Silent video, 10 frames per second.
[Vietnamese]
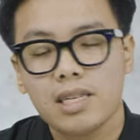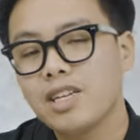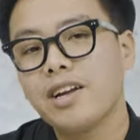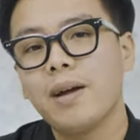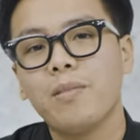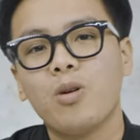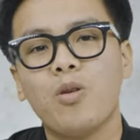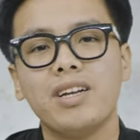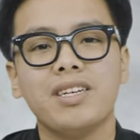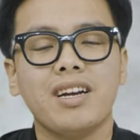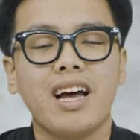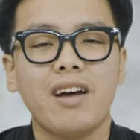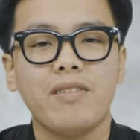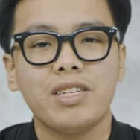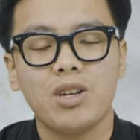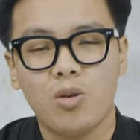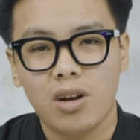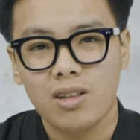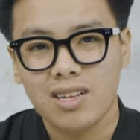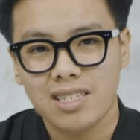Xin chào anh em đã quay trở lại với channel của
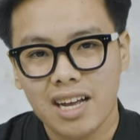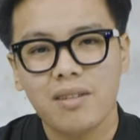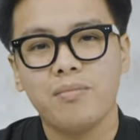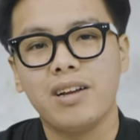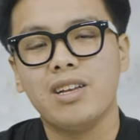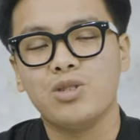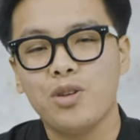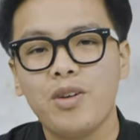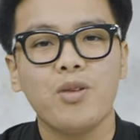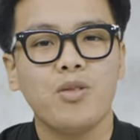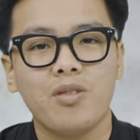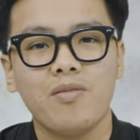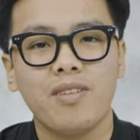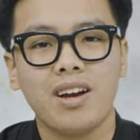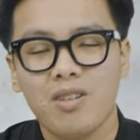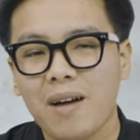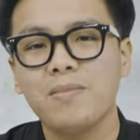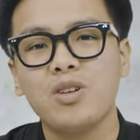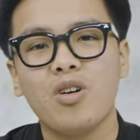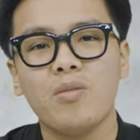Laptop A Z, mình là Duy Viu. Và lâu
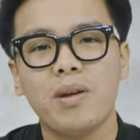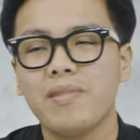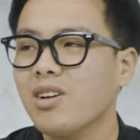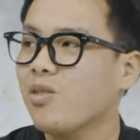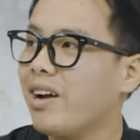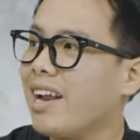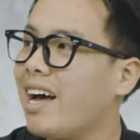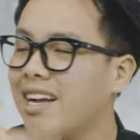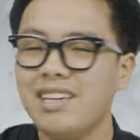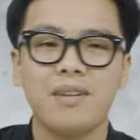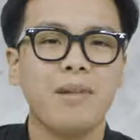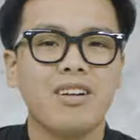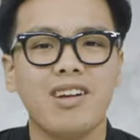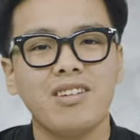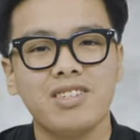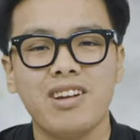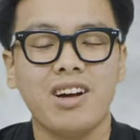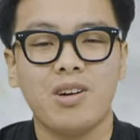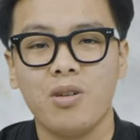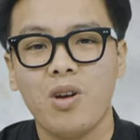lắm rồi mình mới được quay lại những background siêu
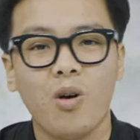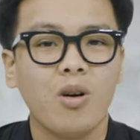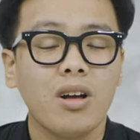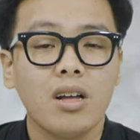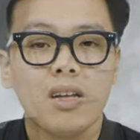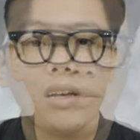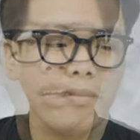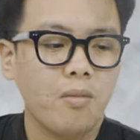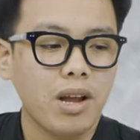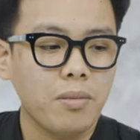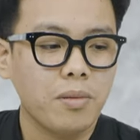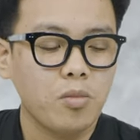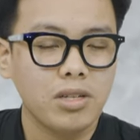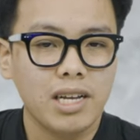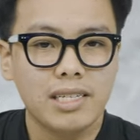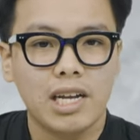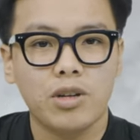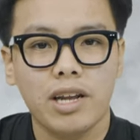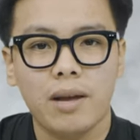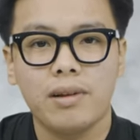đẳng khổng lồ. Mà hôm nay mình muốn chia sẻ
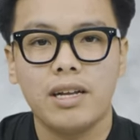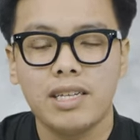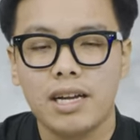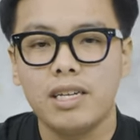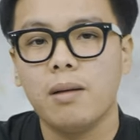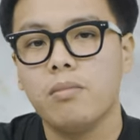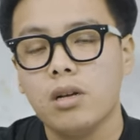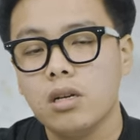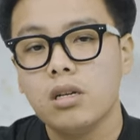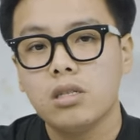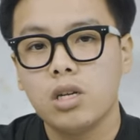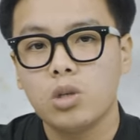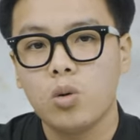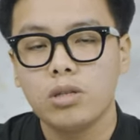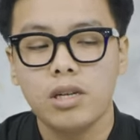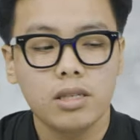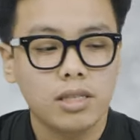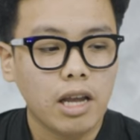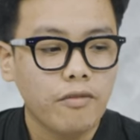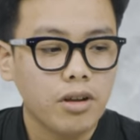cho anh em cái trải nghiệm sử dụng chiếc
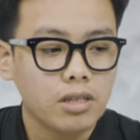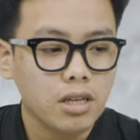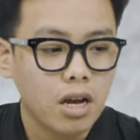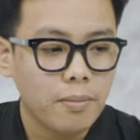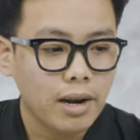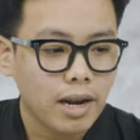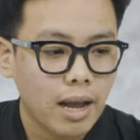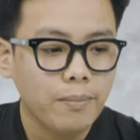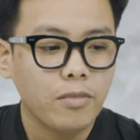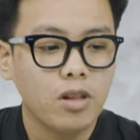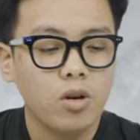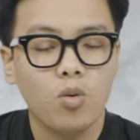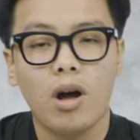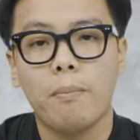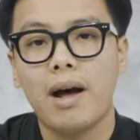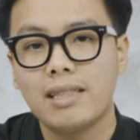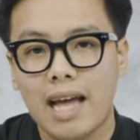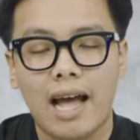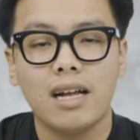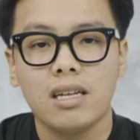Zephyrus G mười lăm được khoảng ba
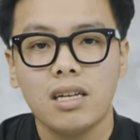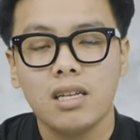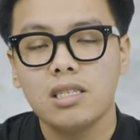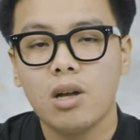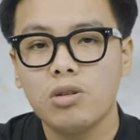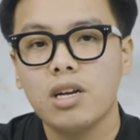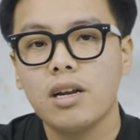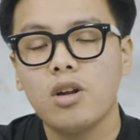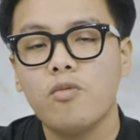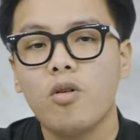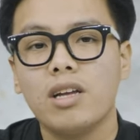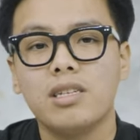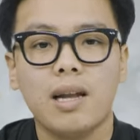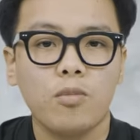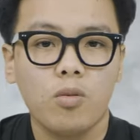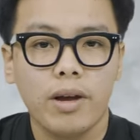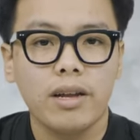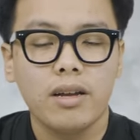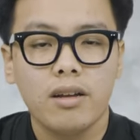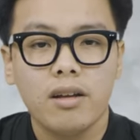tháng sau chiếc Lenovo Legion năm của mình.